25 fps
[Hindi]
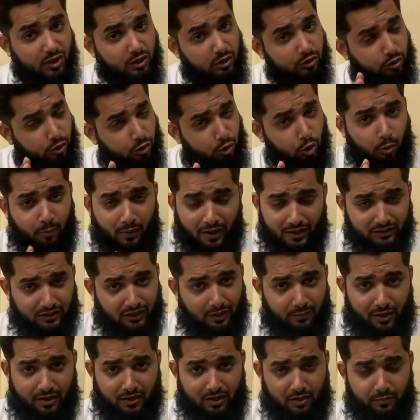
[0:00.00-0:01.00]
तो लोबान के
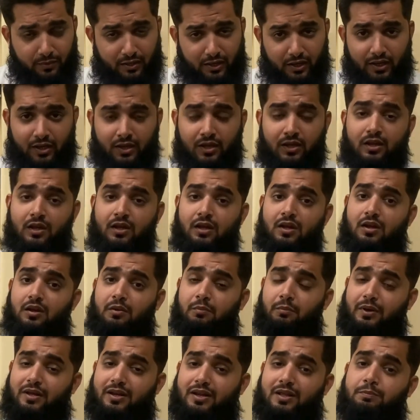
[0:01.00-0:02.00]
बारे में
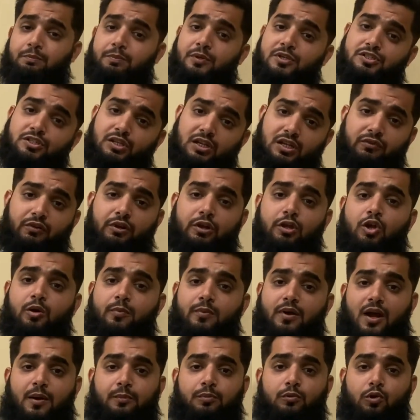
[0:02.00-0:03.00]
मैंने पिछली वीडियो में
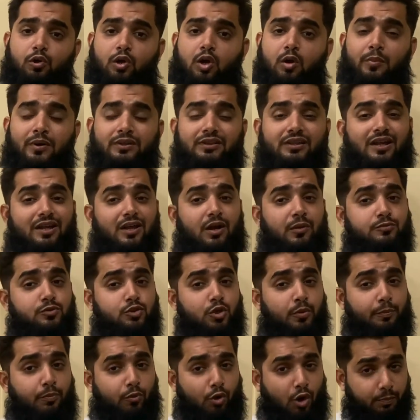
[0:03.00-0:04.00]
आप लोग को बताया अब जो
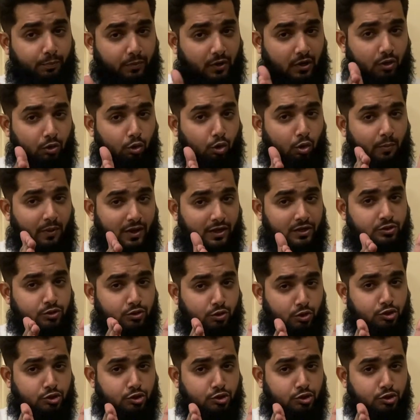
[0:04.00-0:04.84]
प्रॉपर लोबान जो